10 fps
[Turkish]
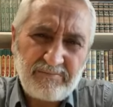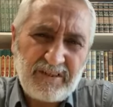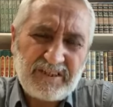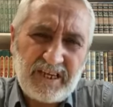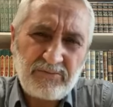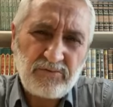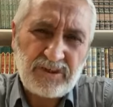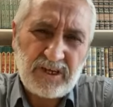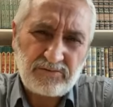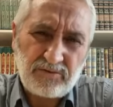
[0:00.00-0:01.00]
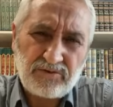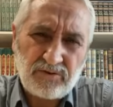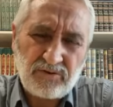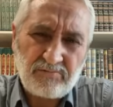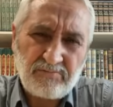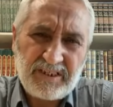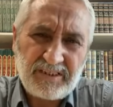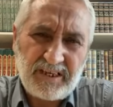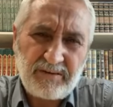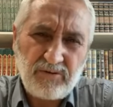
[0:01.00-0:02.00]
bizden uzak tutsun. Bir
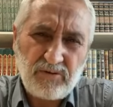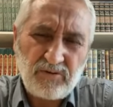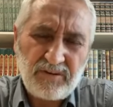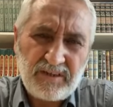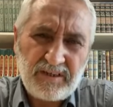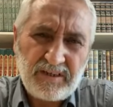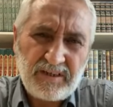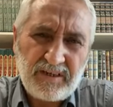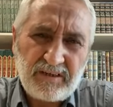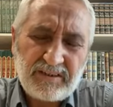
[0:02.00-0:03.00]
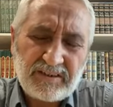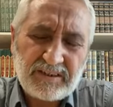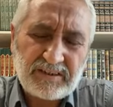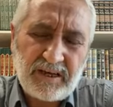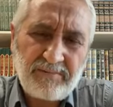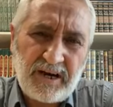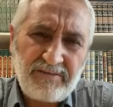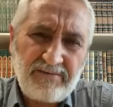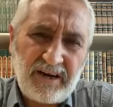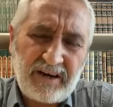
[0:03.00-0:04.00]
daha bu
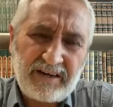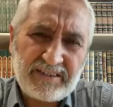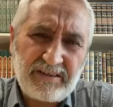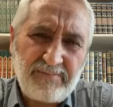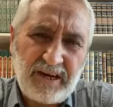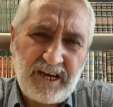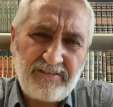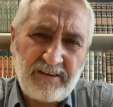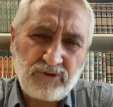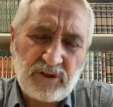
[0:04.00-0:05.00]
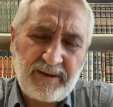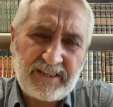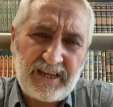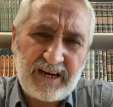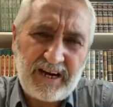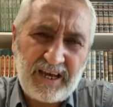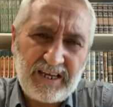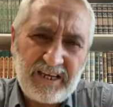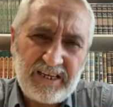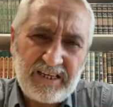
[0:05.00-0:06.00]
semavi ve arazi bela ve musibetlerle
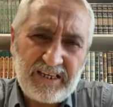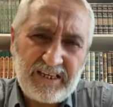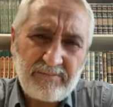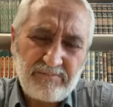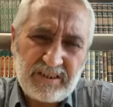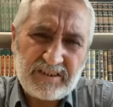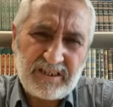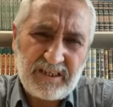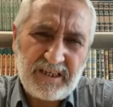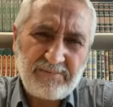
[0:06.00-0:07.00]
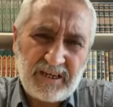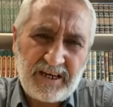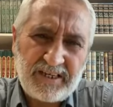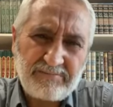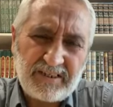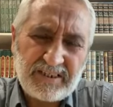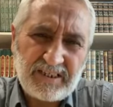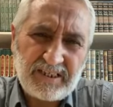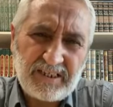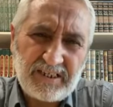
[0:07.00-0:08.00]
bizi imtihan
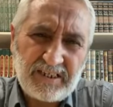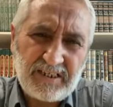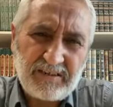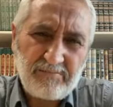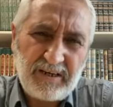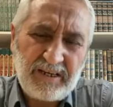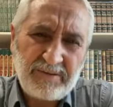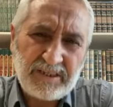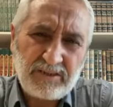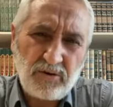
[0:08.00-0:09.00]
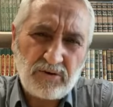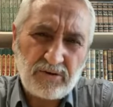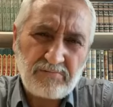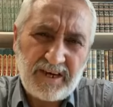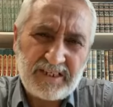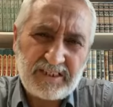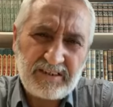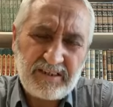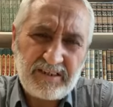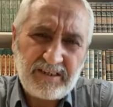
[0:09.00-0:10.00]
etmesin. Belimizi doğrultmak
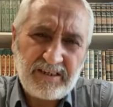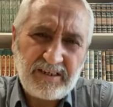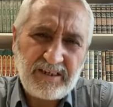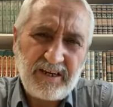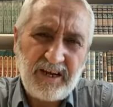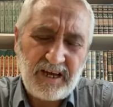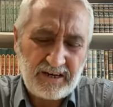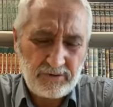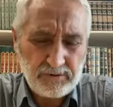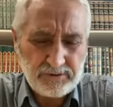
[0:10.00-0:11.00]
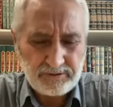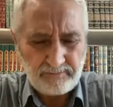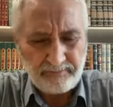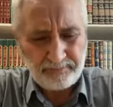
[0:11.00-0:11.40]
yıllar alıyor.